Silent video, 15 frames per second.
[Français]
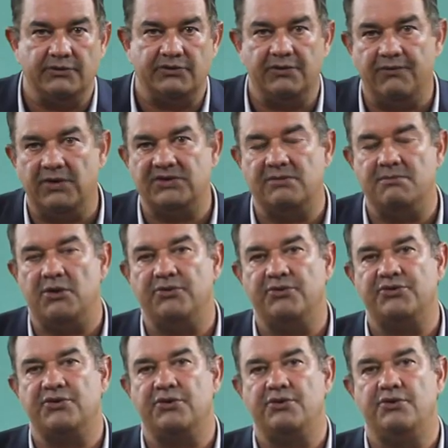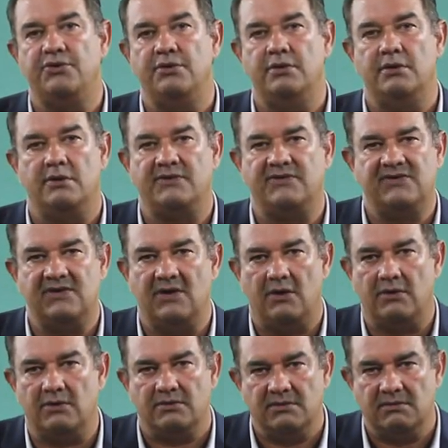Ce foisonnement de structures,
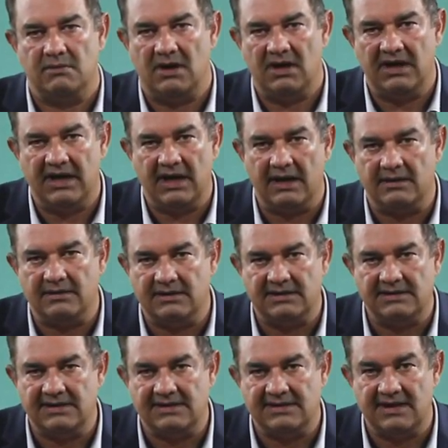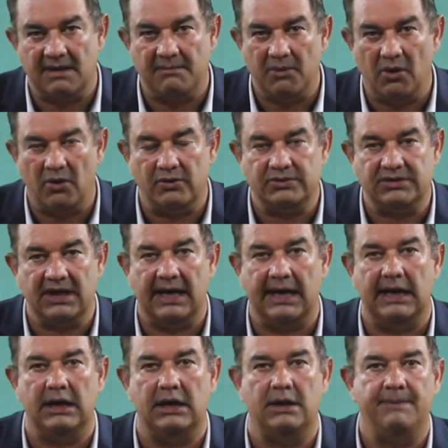sans lien nécessairement entre
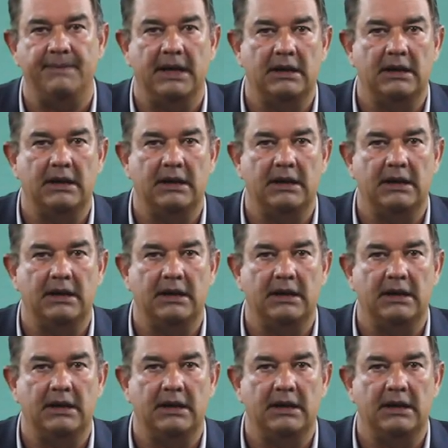elles,